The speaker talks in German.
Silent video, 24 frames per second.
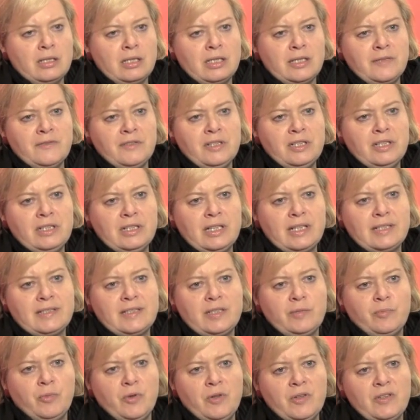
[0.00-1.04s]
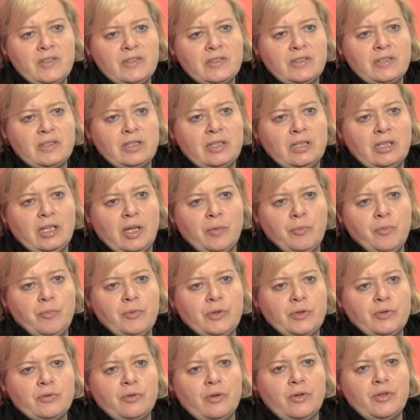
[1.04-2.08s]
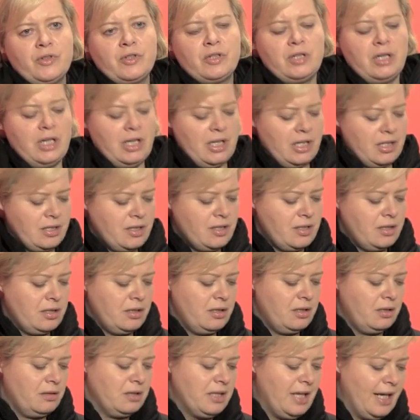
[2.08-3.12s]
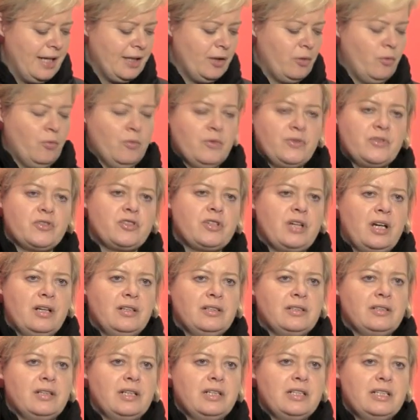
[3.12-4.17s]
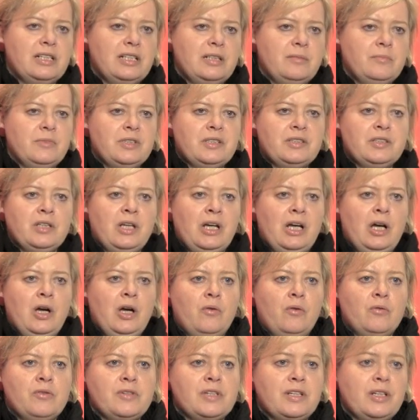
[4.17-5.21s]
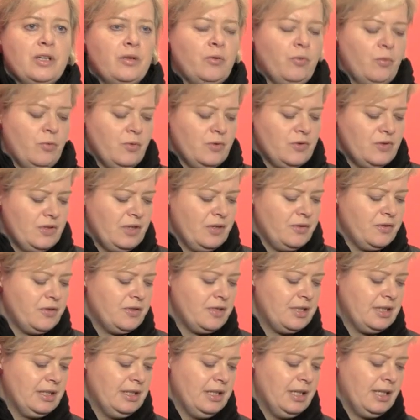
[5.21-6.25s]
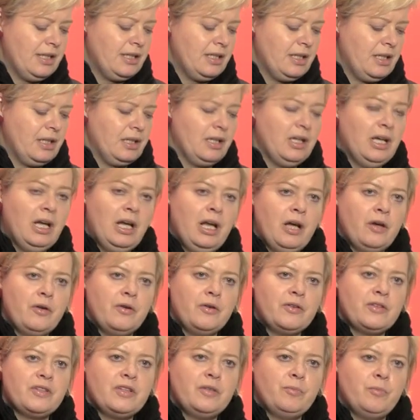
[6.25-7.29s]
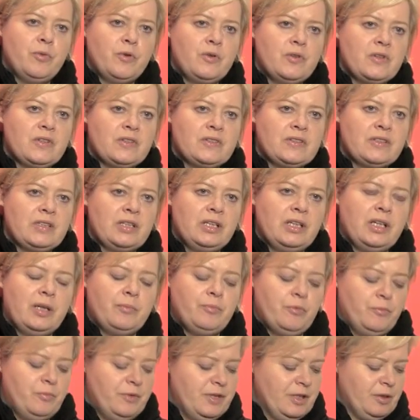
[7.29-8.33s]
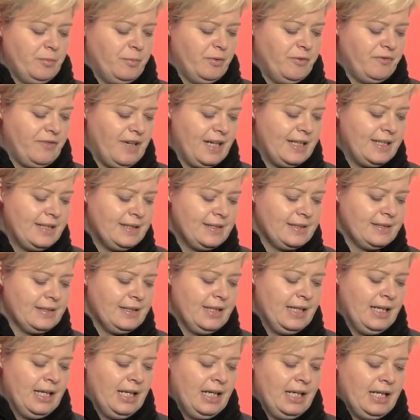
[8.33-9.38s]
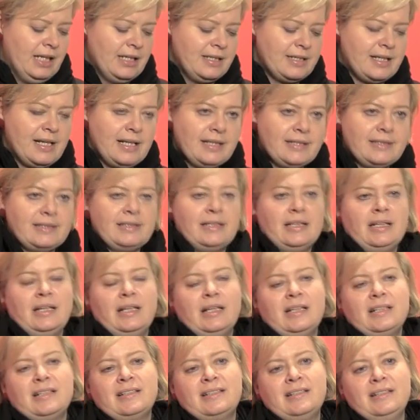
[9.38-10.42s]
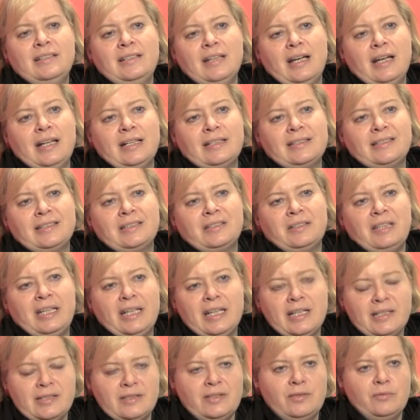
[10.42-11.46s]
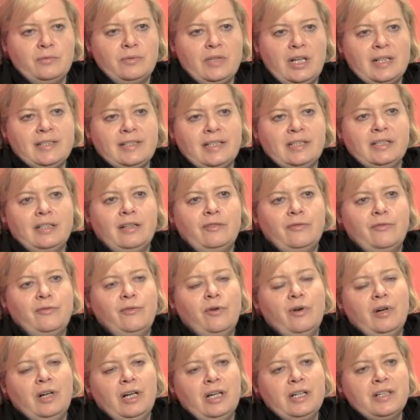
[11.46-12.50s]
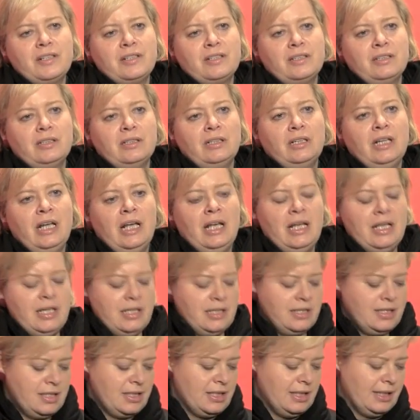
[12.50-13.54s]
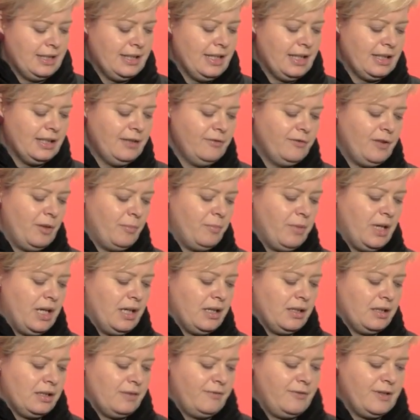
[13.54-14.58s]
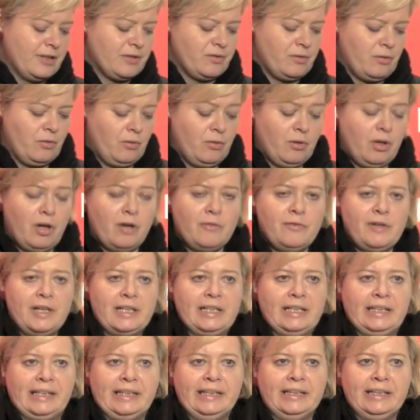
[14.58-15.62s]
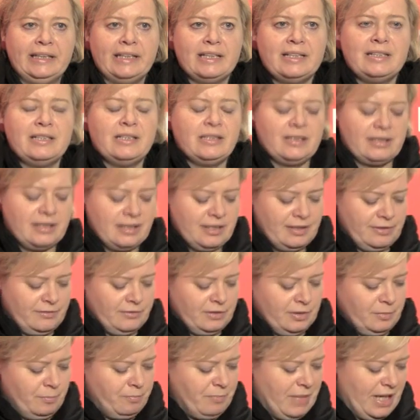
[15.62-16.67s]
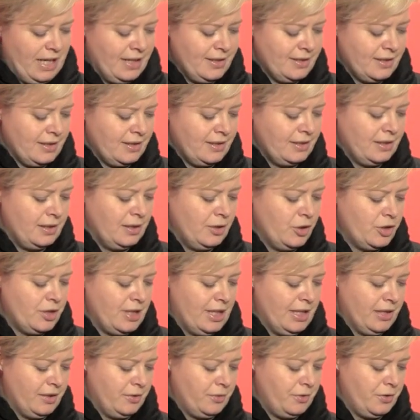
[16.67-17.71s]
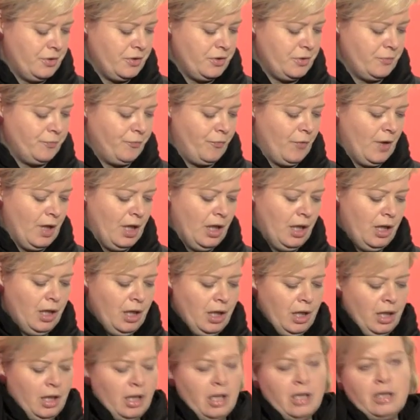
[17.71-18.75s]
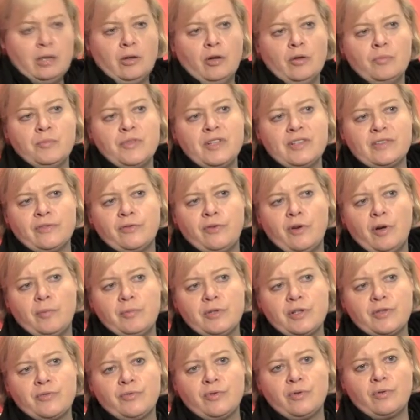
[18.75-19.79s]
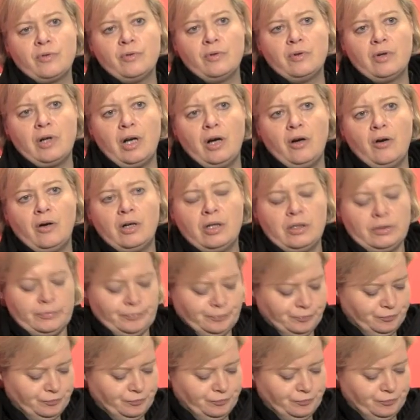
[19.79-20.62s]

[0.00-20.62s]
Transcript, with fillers: Ich finde, dass die Bundesrepublik Deutschland eine große Chance hat, nämlich unter den großen Industrieländern könnte die Bundesrepublik beweisen, dass sie als erste oder als eine der Vorreiterinnen die Energieversorgung auf eine regenerative Basis stellen könnte. Um diese Vorbildwirkung auch